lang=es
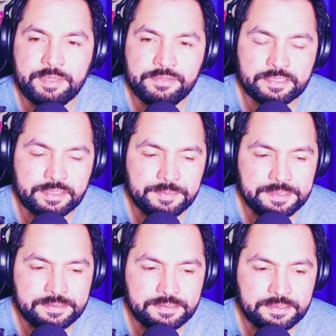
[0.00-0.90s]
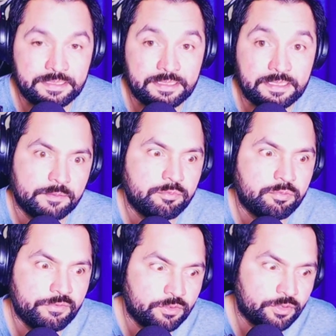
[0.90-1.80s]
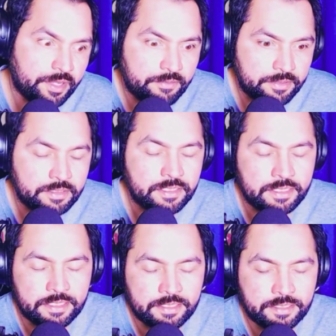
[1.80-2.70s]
abiertamente y que después borraba.